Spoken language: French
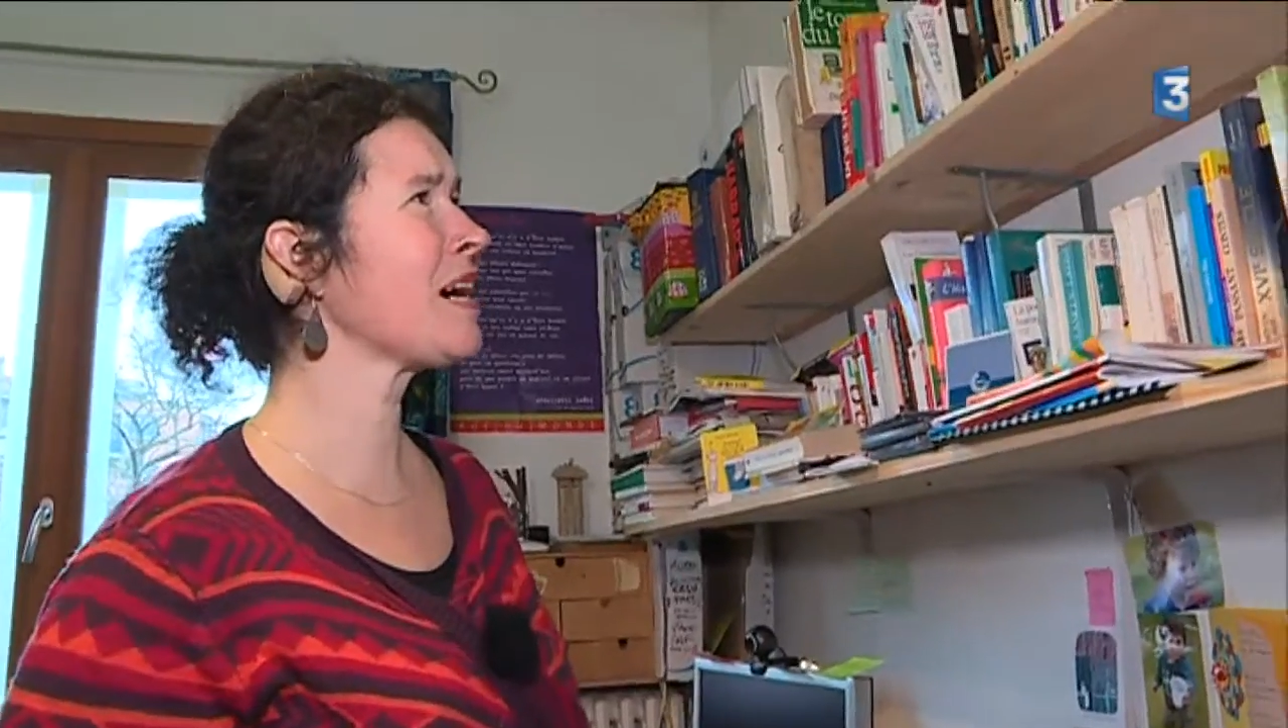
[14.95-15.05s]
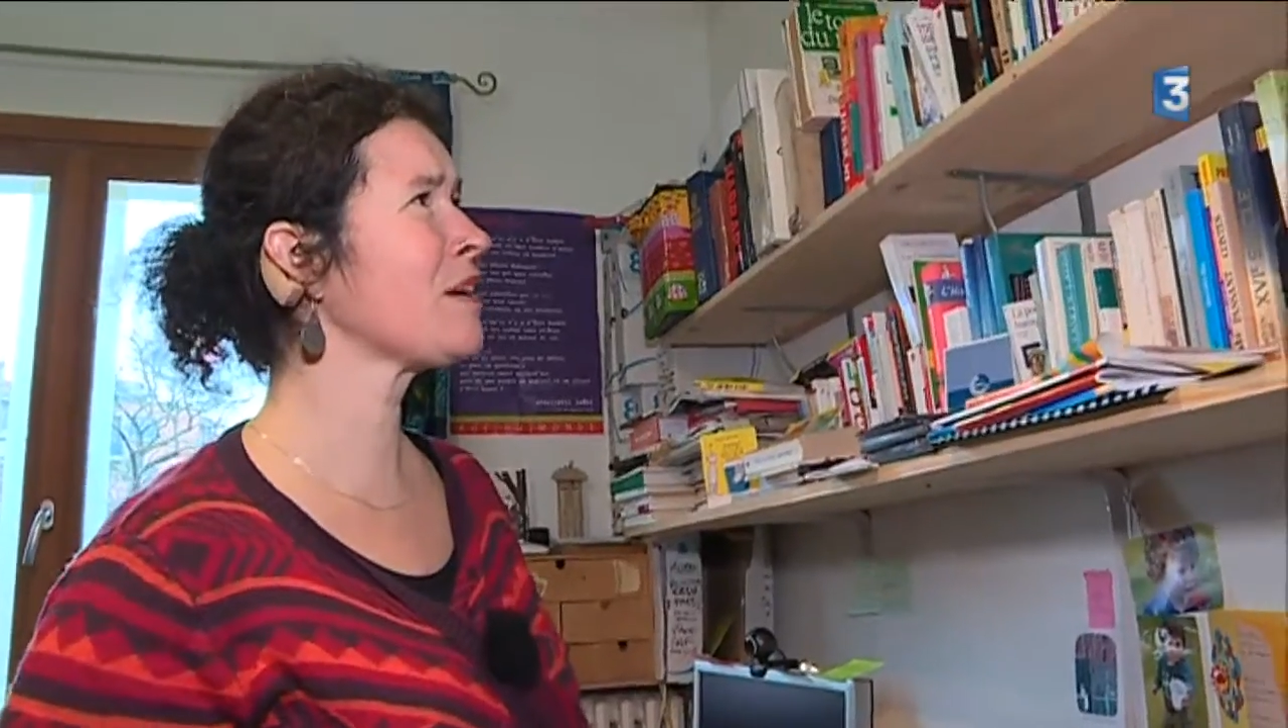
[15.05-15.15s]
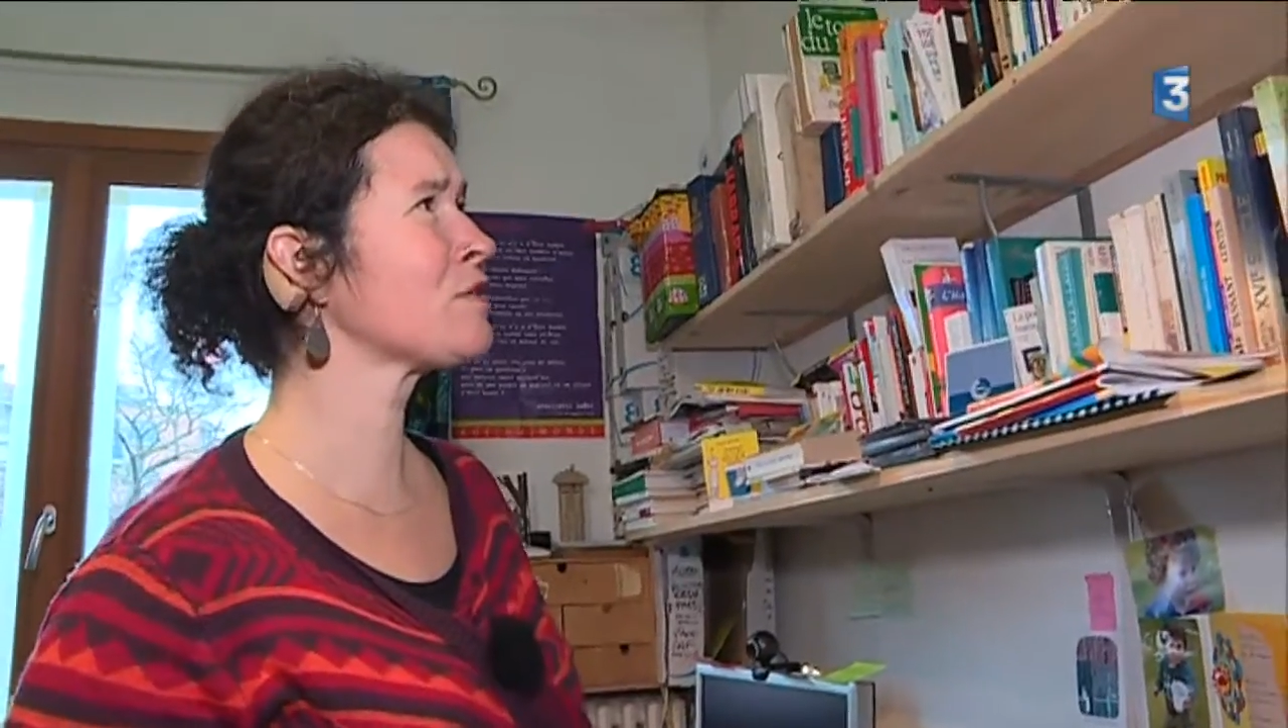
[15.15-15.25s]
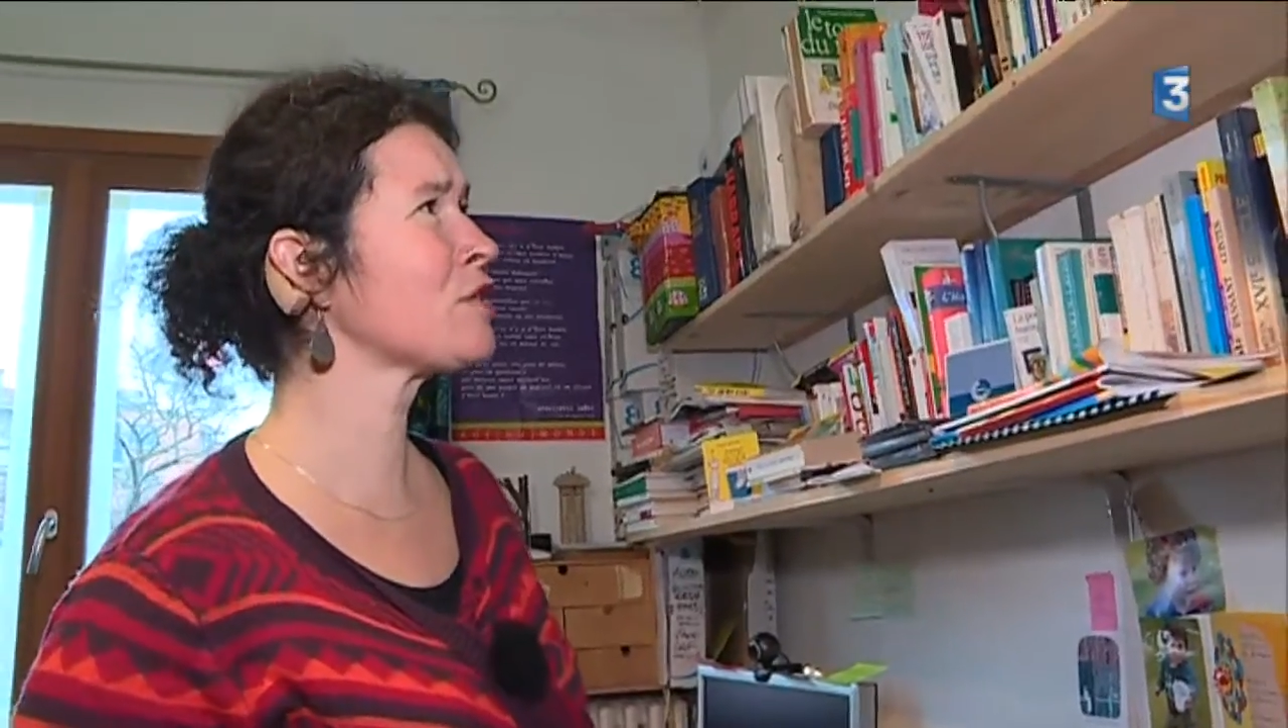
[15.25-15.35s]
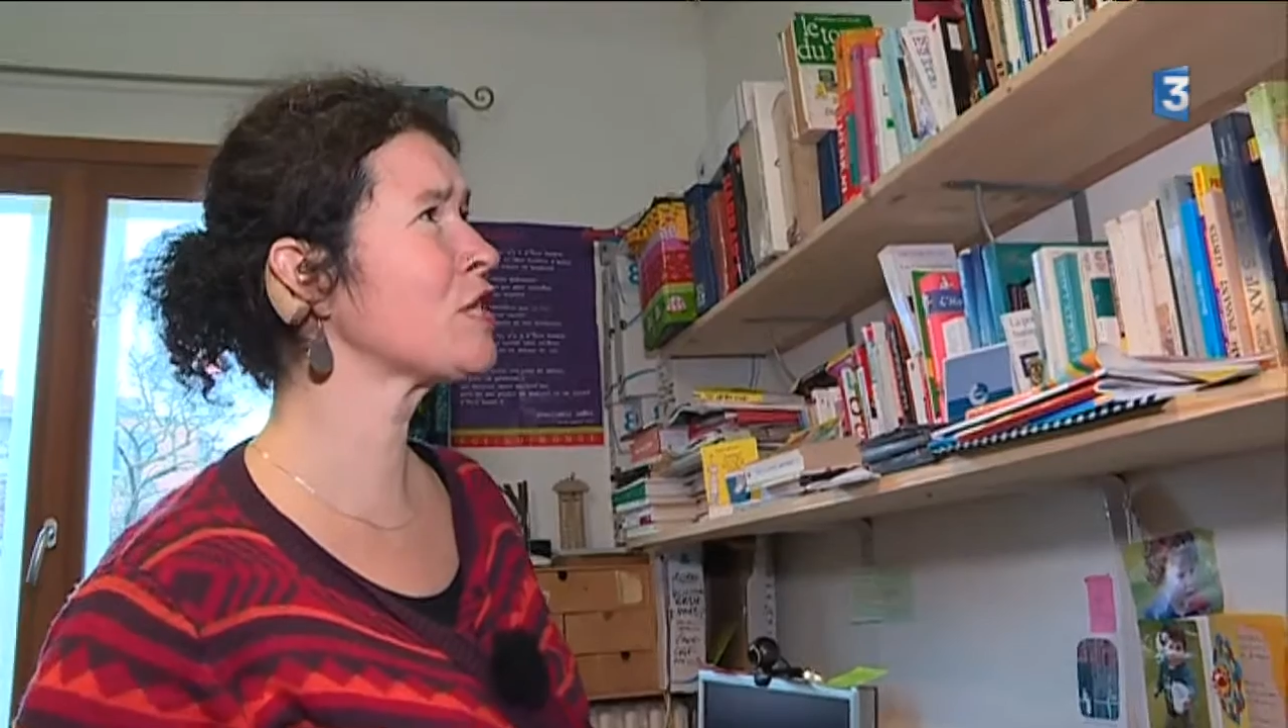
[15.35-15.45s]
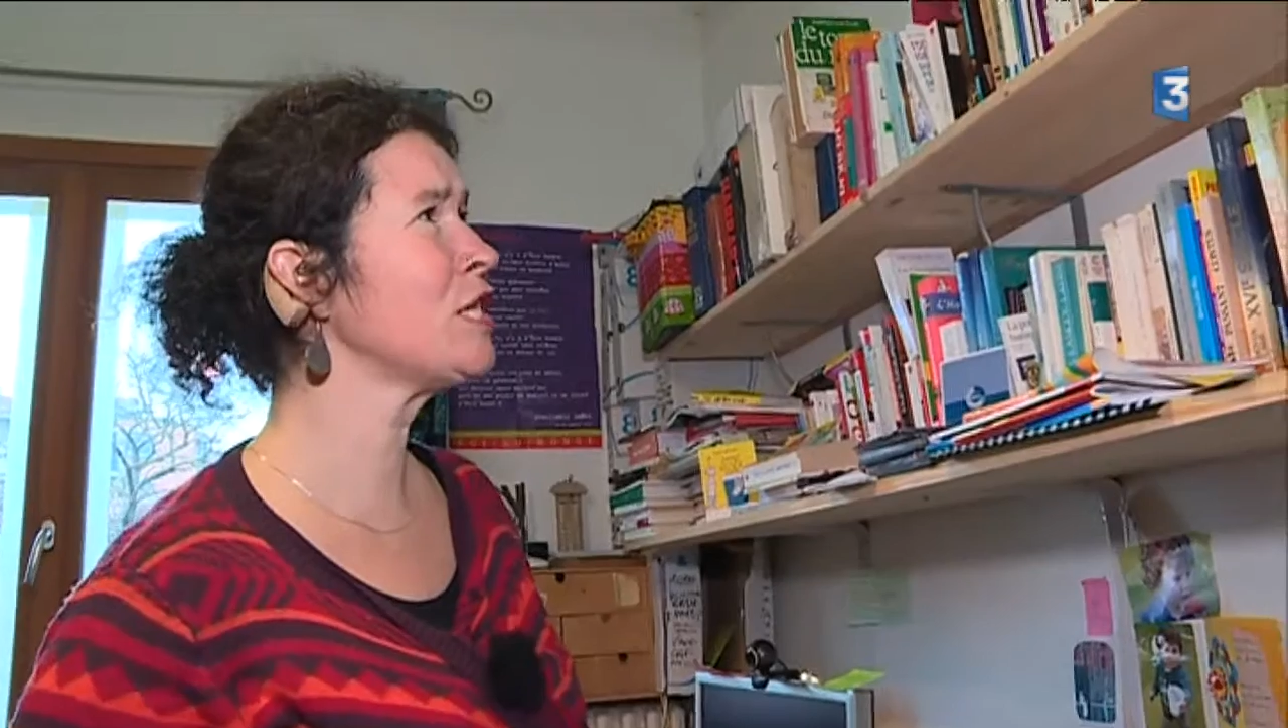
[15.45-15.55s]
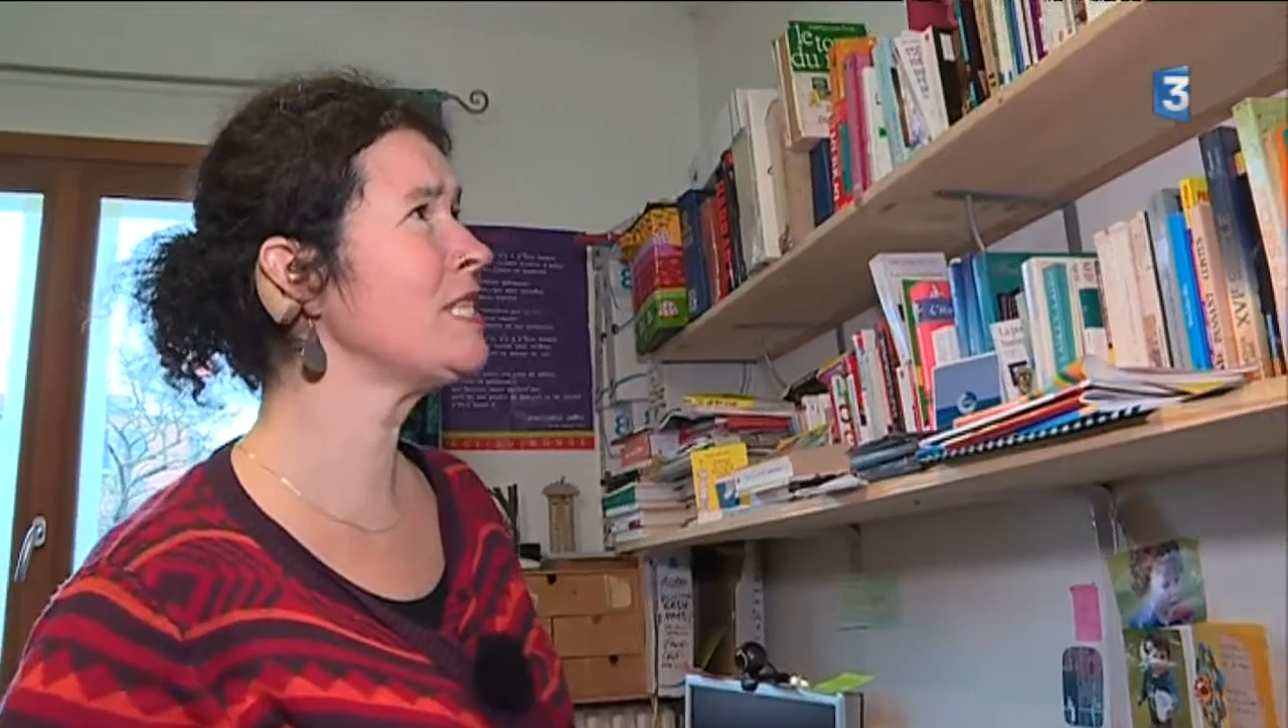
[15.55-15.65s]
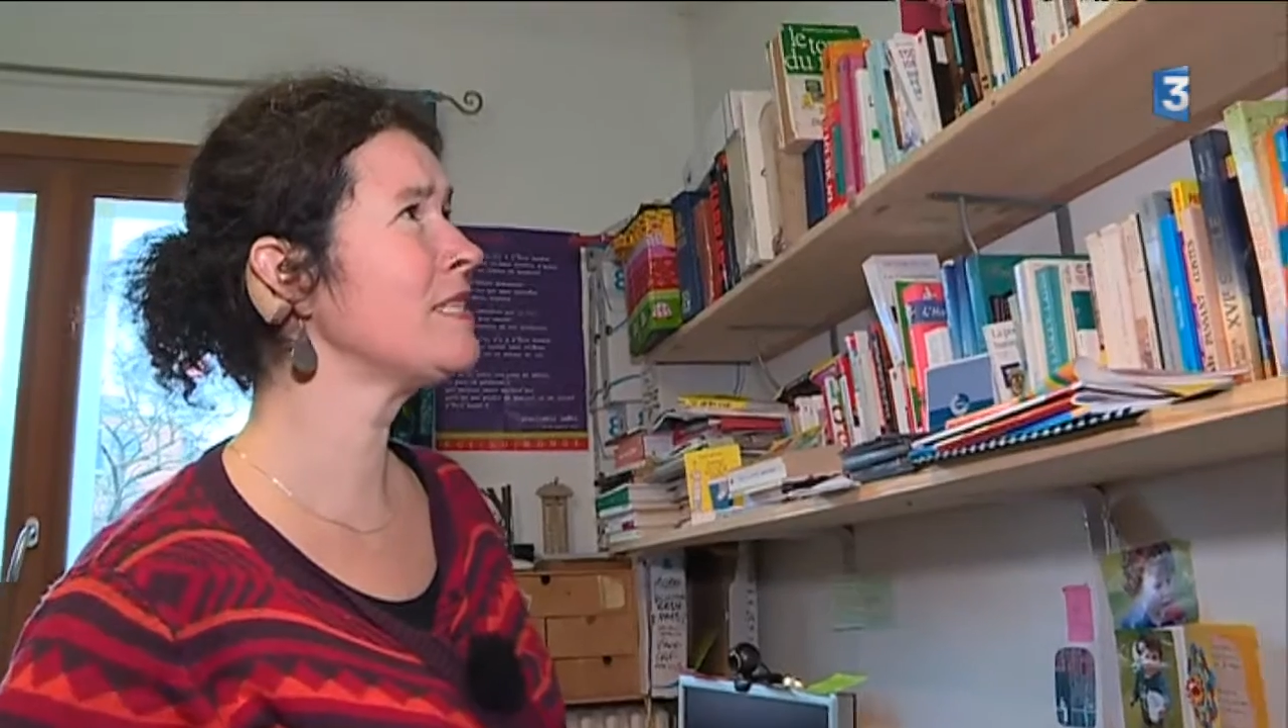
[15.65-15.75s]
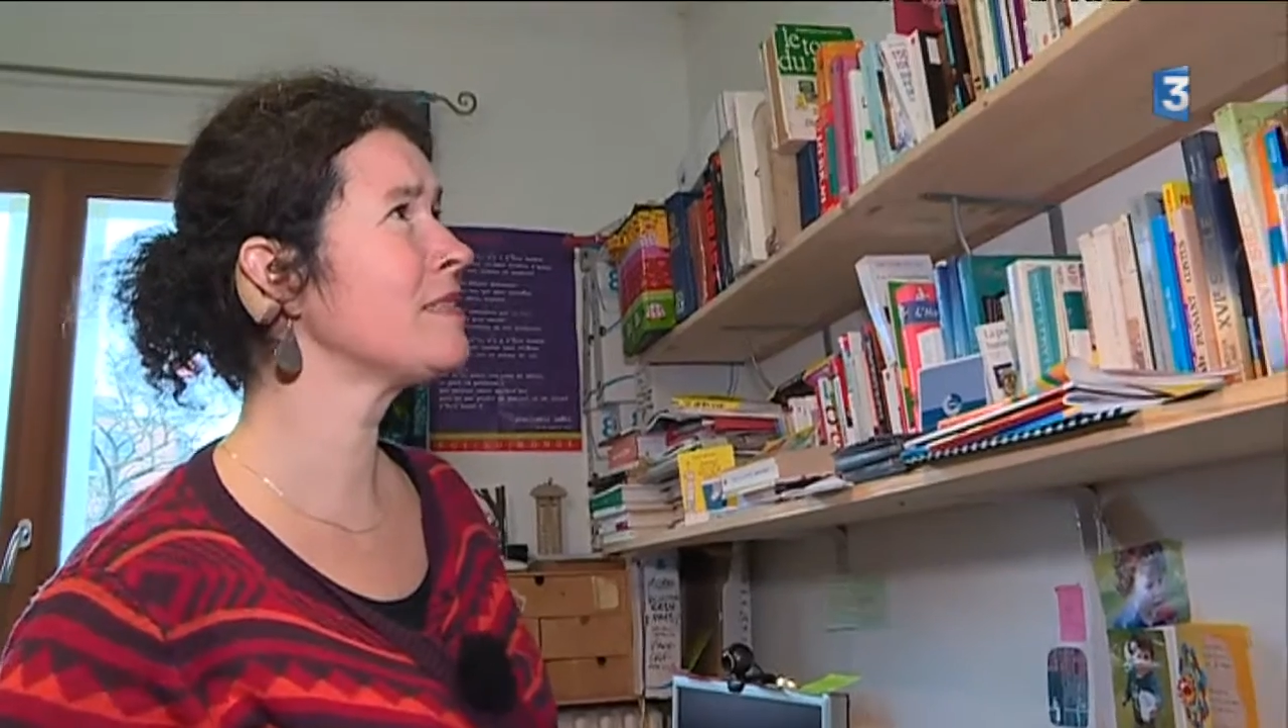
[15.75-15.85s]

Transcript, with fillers: rangé,